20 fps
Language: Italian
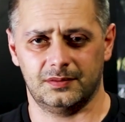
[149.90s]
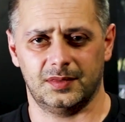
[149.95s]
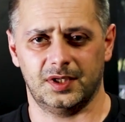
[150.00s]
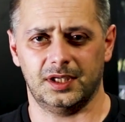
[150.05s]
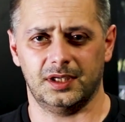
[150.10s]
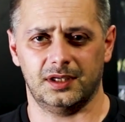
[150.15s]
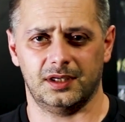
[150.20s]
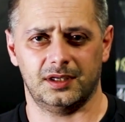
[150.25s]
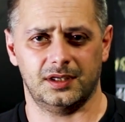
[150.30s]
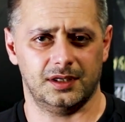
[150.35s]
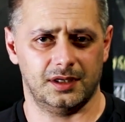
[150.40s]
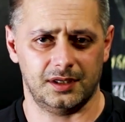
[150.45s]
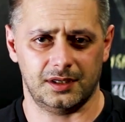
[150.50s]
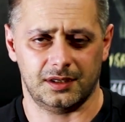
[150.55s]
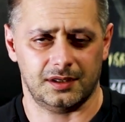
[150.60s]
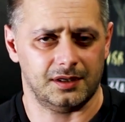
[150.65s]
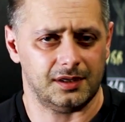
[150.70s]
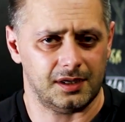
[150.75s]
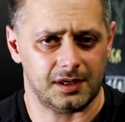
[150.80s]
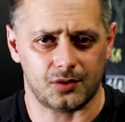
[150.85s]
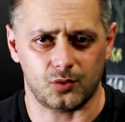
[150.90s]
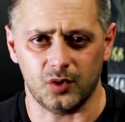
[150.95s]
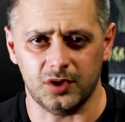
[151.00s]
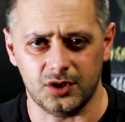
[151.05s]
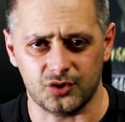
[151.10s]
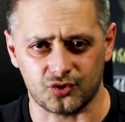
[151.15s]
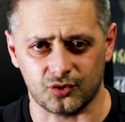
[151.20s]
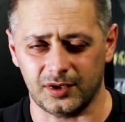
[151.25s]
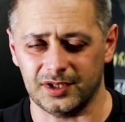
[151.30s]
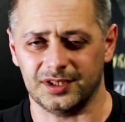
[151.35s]
e, e,
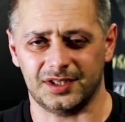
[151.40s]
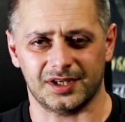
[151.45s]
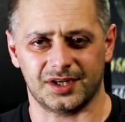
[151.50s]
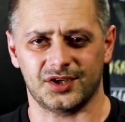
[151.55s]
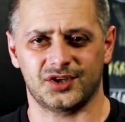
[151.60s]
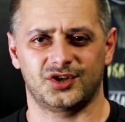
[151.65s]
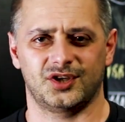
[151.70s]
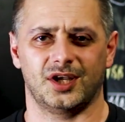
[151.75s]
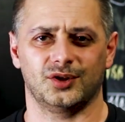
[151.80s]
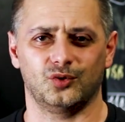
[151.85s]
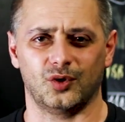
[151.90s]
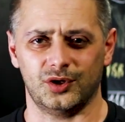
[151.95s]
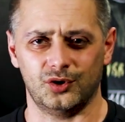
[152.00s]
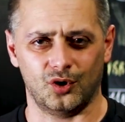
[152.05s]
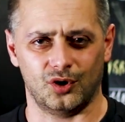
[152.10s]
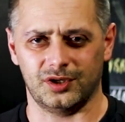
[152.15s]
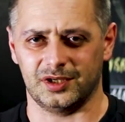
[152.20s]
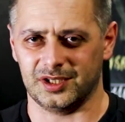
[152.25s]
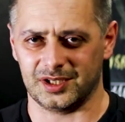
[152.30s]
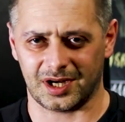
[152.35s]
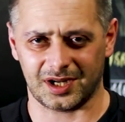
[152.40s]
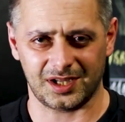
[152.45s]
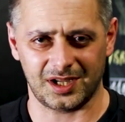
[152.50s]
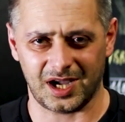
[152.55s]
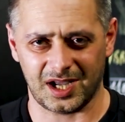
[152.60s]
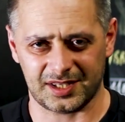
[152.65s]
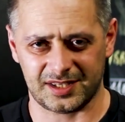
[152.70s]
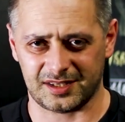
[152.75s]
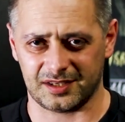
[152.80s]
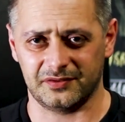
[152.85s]
quindi sono interessato a donne,
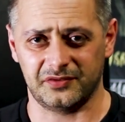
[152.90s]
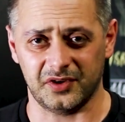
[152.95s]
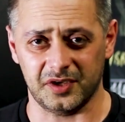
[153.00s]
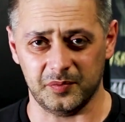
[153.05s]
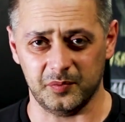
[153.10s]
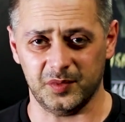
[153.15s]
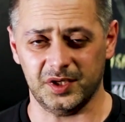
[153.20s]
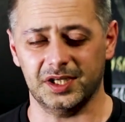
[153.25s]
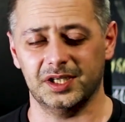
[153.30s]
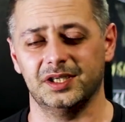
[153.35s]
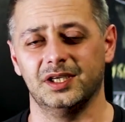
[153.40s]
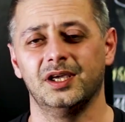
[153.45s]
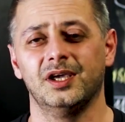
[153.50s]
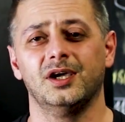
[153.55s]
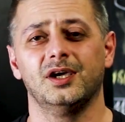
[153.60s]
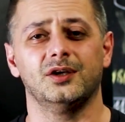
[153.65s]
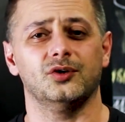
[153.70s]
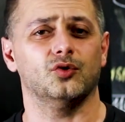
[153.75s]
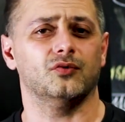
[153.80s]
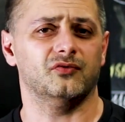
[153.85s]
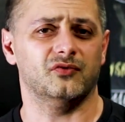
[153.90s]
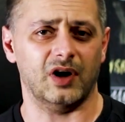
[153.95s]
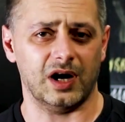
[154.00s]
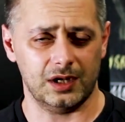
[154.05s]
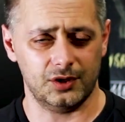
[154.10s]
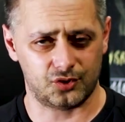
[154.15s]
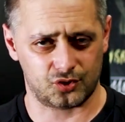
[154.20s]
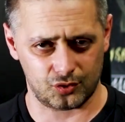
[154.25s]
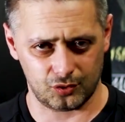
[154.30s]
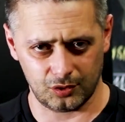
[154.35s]
ragazze, femmine, non
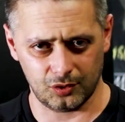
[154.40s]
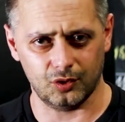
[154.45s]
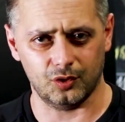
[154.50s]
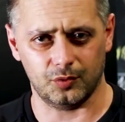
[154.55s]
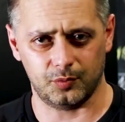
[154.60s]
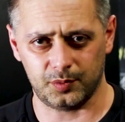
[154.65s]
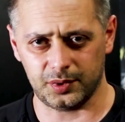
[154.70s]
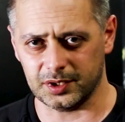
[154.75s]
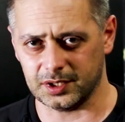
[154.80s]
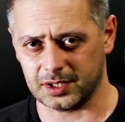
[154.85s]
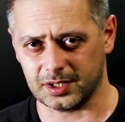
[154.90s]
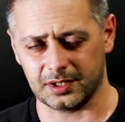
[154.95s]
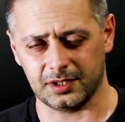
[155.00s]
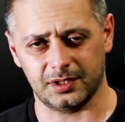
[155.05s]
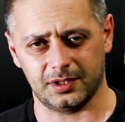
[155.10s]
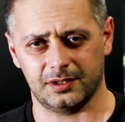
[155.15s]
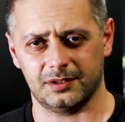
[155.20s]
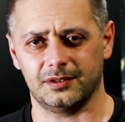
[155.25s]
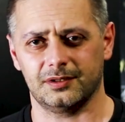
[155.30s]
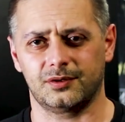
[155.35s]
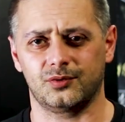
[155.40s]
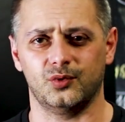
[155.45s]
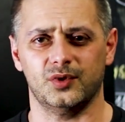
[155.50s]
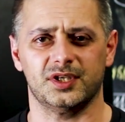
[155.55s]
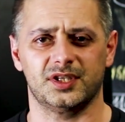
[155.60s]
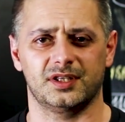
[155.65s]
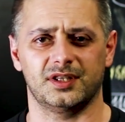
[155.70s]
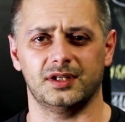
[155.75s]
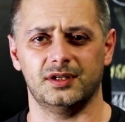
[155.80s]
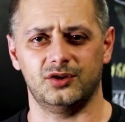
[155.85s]
vale solo per eh,
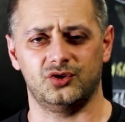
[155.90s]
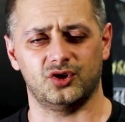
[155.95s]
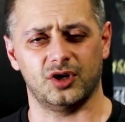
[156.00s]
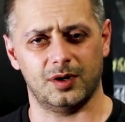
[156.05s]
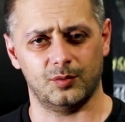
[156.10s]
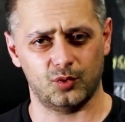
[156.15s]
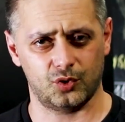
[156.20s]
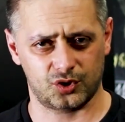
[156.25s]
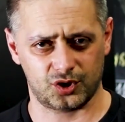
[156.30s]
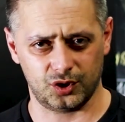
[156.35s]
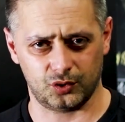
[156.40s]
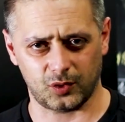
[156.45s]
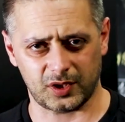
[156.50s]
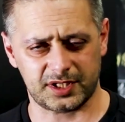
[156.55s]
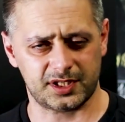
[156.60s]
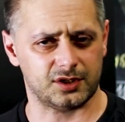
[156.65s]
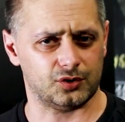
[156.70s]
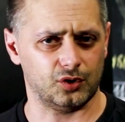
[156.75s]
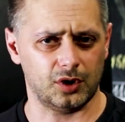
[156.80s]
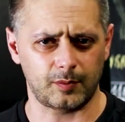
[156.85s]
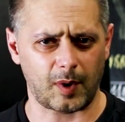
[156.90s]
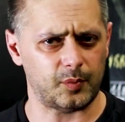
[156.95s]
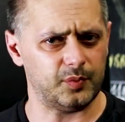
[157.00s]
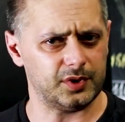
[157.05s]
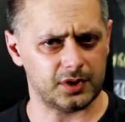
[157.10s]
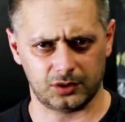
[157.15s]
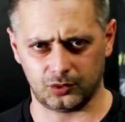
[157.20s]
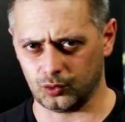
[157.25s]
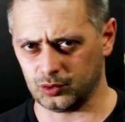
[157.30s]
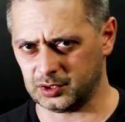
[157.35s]
questa diciamo, situazione, ma
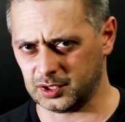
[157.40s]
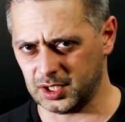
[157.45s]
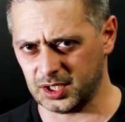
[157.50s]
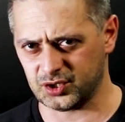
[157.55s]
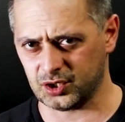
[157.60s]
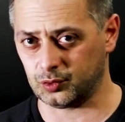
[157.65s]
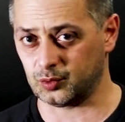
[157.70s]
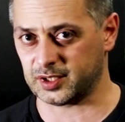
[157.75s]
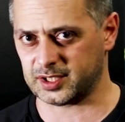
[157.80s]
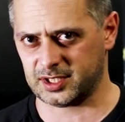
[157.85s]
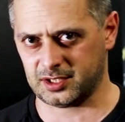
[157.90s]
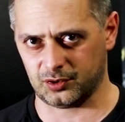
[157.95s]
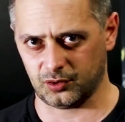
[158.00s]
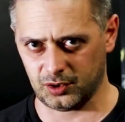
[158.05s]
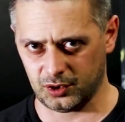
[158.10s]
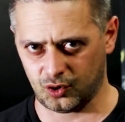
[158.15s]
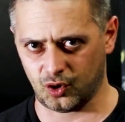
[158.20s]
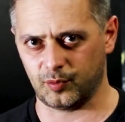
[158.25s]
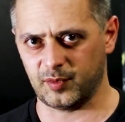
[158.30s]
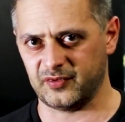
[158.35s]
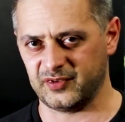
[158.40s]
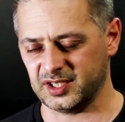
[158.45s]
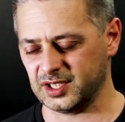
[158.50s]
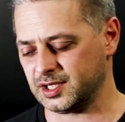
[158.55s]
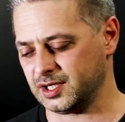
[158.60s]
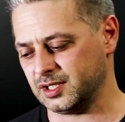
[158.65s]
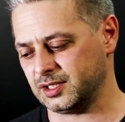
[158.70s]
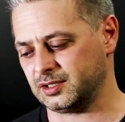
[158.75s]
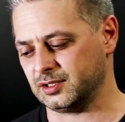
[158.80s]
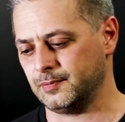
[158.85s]
per tutte le situazioni, come
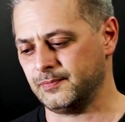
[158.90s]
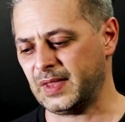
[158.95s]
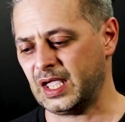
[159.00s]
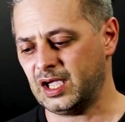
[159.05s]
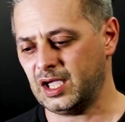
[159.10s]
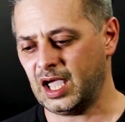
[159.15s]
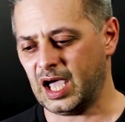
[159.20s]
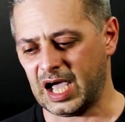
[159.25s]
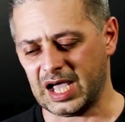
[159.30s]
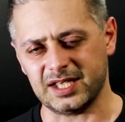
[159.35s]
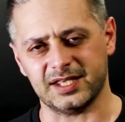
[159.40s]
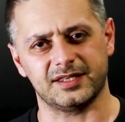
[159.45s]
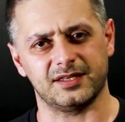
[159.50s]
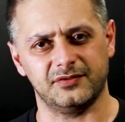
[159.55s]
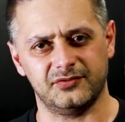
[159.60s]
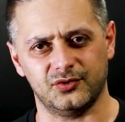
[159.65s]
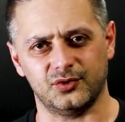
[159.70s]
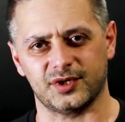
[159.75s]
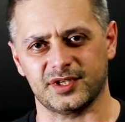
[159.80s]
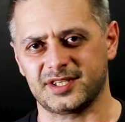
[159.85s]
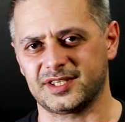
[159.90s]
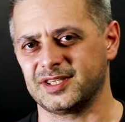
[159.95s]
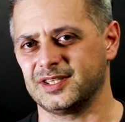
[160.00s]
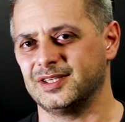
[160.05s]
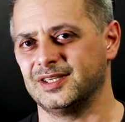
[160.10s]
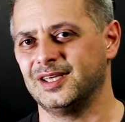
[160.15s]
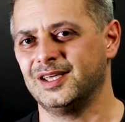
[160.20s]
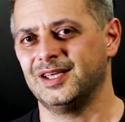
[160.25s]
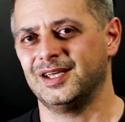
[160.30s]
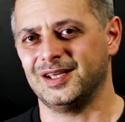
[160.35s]
vedrete. Anzi,
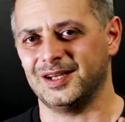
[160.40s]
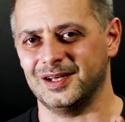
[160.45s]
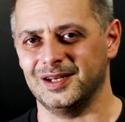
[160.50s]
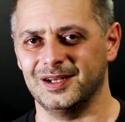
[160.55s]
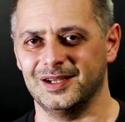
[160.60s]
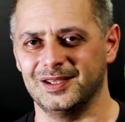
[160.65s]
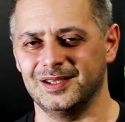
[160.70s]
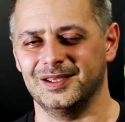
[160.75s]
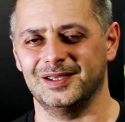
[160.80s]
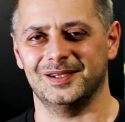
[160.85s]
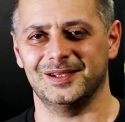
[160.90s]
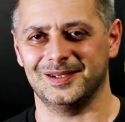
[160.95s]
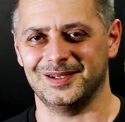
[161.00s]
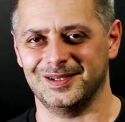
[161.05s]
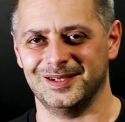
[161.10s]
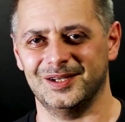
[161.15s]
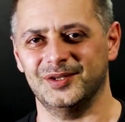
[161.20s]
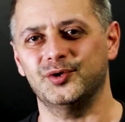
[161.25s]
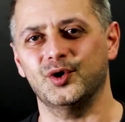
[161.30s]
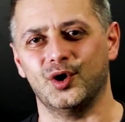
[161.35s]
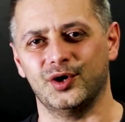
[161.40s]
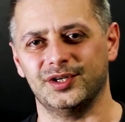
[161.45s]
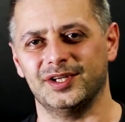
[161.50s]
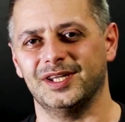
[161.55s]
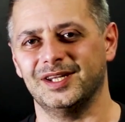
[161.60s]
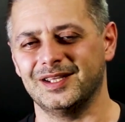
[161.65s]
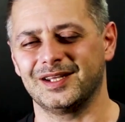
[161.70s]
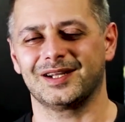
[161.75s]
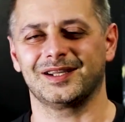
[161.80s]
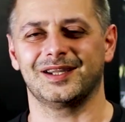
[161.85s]
forse le, eh, le donne
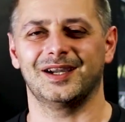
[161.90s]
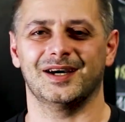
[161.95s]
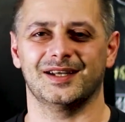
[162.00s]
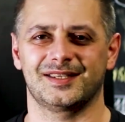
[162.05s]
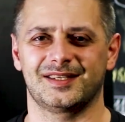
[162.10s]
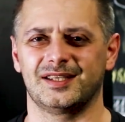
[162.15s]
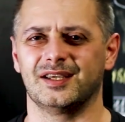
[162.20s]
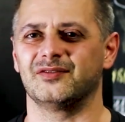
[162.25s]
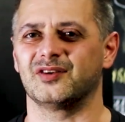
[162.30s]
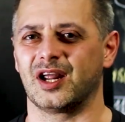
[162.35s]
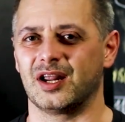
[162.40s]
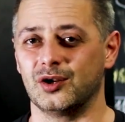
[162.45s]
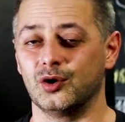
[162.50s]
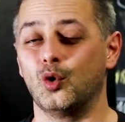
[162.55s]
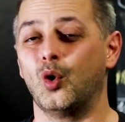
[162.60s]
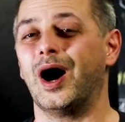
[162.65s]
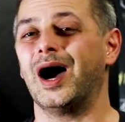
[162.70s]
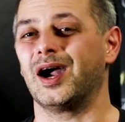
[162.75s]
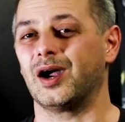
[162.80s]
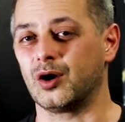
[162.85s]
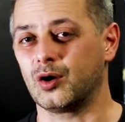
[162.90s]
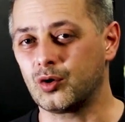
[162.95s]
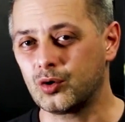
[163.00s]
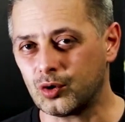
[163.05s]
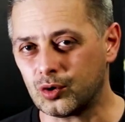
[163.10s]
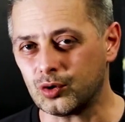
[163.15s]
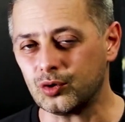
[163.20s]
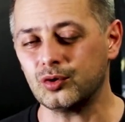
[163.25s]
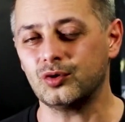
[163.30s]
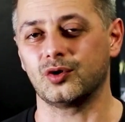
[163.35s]
e le ragazze avranno
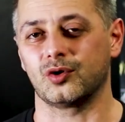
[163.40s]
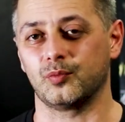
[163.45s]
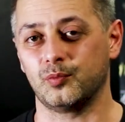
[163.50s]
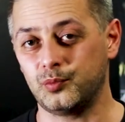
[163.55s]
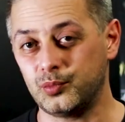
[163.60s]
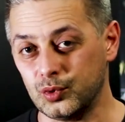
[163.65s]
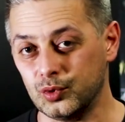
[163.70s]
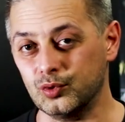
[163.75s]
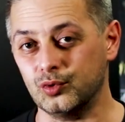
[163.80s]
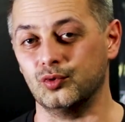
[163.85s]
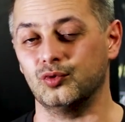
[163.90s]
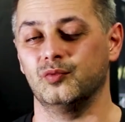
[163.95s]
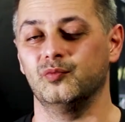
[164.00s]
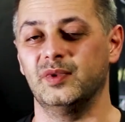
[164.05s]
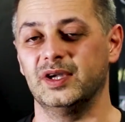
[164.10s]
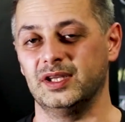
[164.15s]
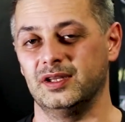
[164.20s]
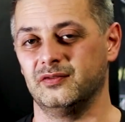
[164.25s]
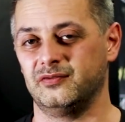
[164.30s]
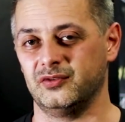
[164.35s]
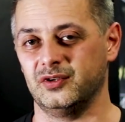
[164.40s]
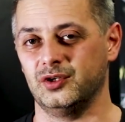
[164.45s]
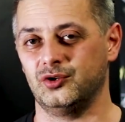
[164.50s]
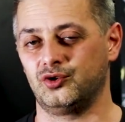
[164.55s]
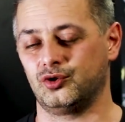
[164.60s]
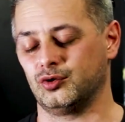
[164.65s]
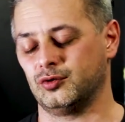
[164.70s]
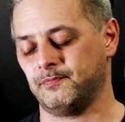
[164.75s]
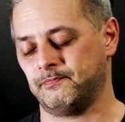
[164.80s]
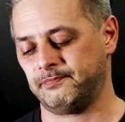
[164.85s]
ancora più
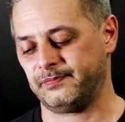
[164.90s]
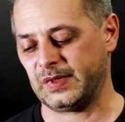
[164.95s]
beneficio.